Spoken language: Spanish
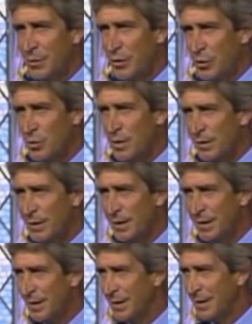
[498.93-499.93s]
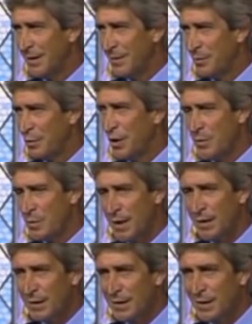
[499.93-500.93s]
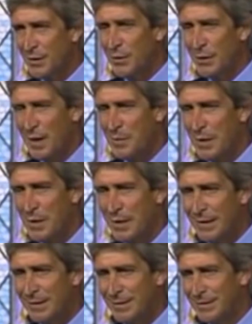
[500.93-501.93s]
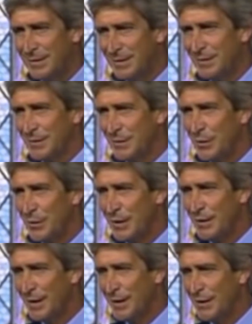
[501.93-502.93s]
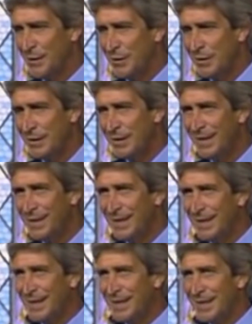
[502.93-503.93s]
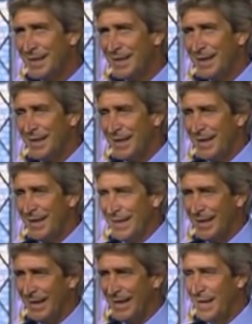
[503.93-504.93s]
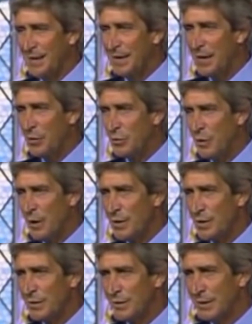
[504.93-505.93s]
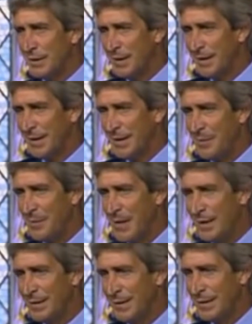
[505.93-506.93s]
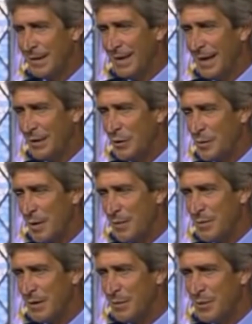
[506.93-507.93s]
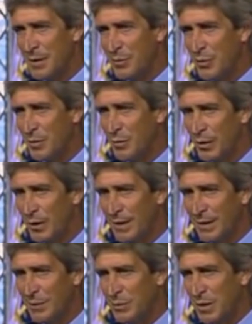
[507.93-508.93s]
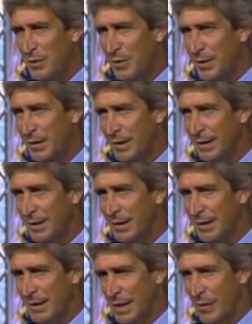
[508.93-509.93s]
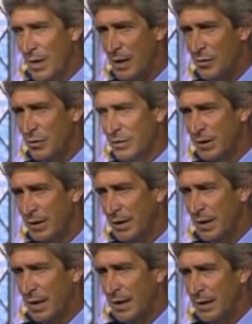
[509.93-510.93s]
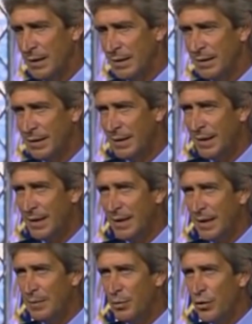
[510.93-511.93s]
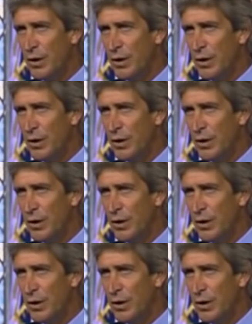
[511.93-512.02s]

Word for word: Después del éxito obtenido con el Villarreal, Pellegrini fue llamado por uno de los clubes más grandes del mundo para que fuese su entrenador en la temporada 2009-2010, el Real Madrid. Pese a que no consiguió títulos con los merengues, dejó varios logros